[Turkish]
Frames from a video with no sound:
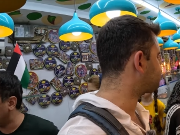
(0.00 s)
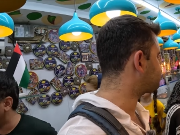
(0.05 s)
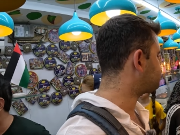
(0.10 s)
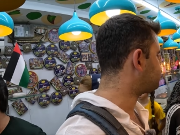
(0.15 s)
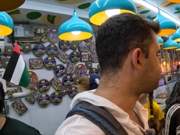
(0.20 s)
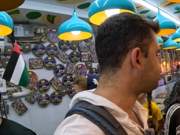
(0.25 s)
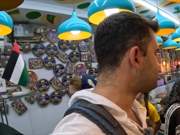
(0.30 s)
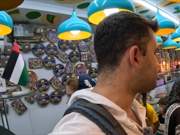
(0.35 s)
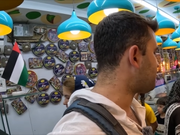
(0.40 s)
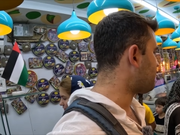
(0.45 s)

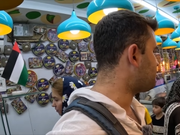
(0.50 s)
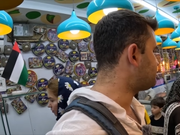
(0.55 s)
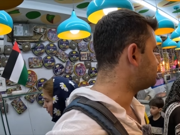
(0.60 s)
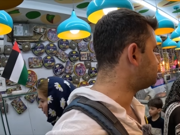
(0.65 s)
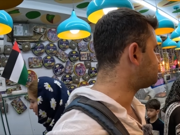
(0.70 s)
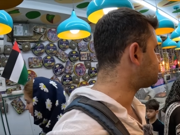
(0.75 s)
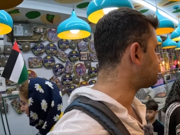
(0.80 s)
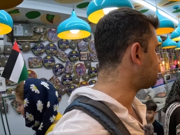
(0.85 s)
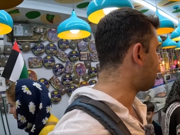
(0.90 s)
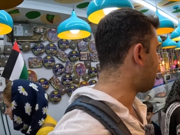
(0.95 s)
var.
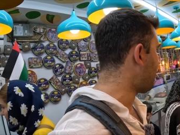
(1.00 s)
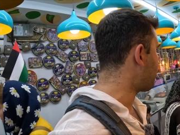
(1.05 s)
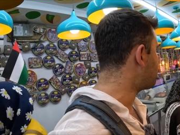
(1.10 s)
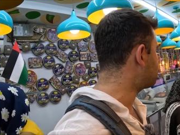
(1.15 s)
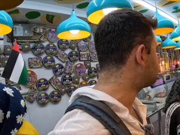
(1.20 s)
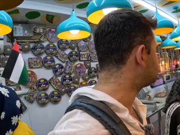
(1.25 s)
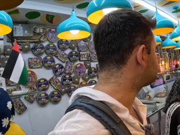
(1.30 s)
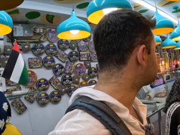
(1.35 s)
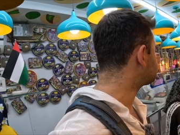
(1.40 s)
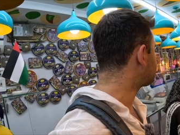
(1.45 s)

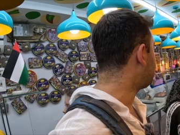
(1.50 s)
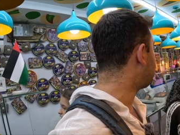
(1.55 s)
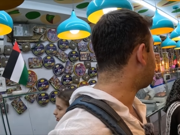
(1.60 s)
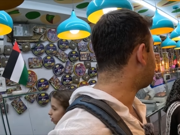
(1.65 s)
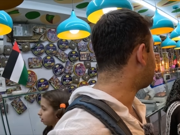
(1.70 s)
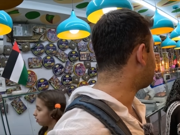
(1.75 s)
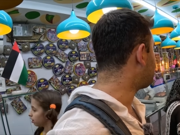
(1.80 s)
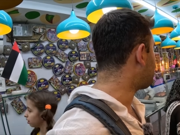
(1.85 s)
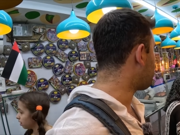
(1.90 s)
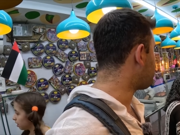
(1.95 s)
Yumurta var. Her şey
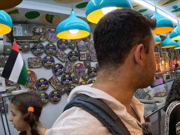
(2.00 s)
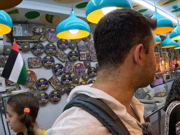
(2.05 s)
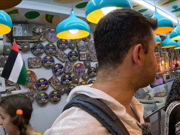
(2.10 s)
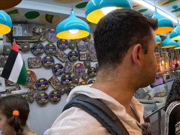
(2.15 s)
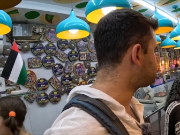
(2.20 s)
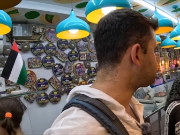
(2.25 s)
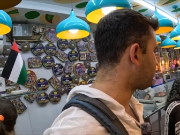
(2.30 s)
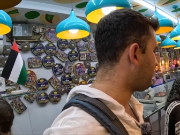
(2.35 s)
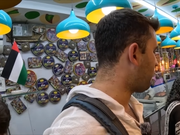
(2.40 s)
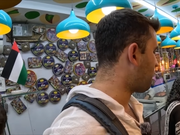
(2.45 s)
Aa,
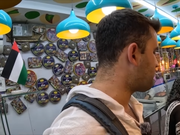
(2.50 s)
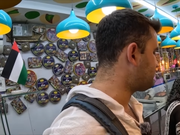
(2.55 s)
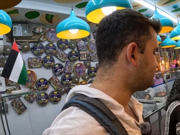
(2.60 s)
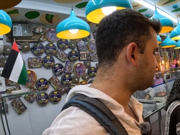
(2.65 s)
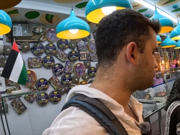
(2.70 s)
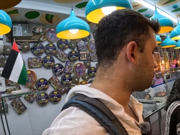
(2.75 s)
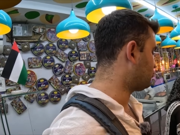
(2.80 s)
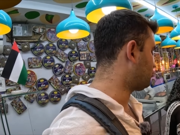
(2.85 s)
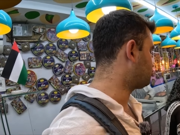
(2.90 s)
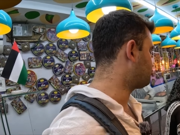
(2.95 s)
şey var.
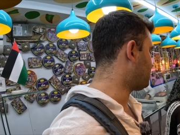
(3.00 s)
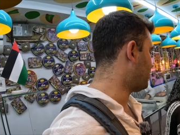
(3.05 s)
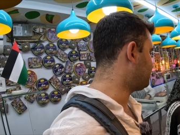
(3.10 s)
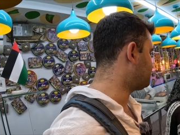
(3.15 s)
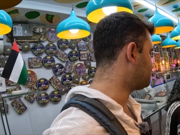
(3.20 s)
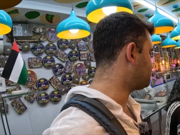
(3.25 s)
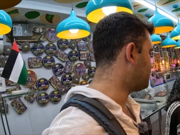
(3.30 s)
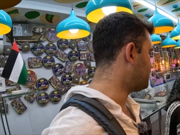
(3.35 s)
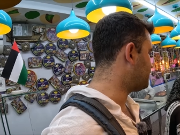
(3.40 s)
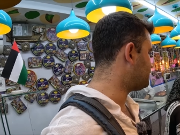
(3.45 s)
Çok
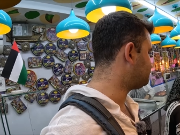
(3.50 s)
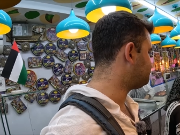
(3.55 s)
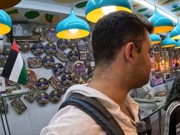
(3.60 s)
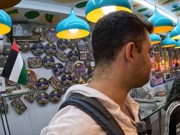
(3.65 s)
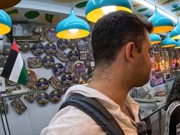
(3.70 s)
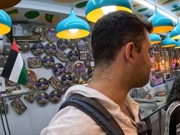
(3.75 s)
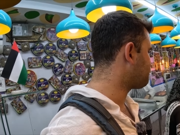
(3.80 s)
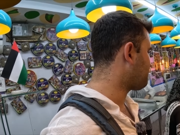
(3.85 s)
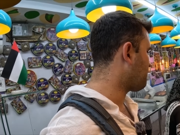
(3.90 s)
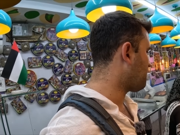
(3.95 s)
güzelmiş ya.
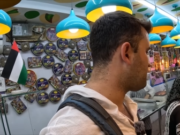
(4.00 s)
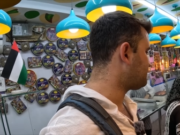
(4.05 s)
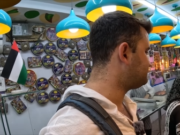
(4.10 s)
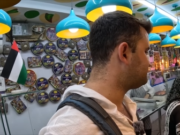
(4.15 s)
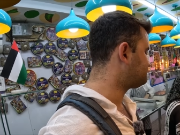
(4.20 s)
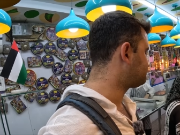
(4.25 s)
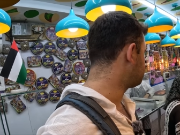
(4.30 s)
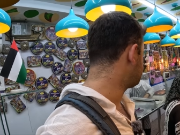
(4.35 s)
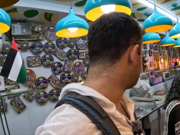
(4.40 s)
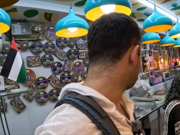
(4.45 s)

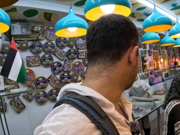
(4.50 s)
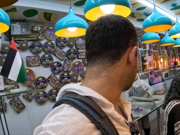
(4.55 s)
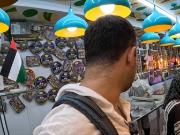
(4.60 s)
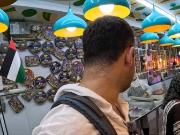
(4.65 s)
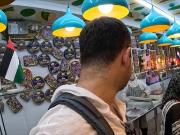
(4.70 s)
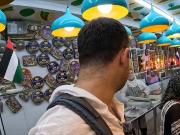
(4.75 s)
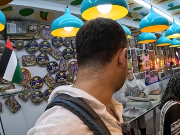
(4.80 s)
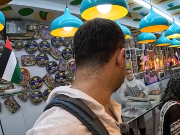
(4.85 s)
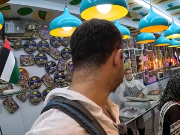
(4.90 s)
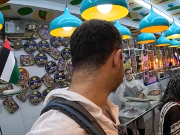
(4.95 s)
Çok
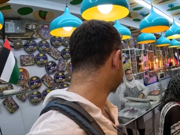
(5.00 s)
beğendim.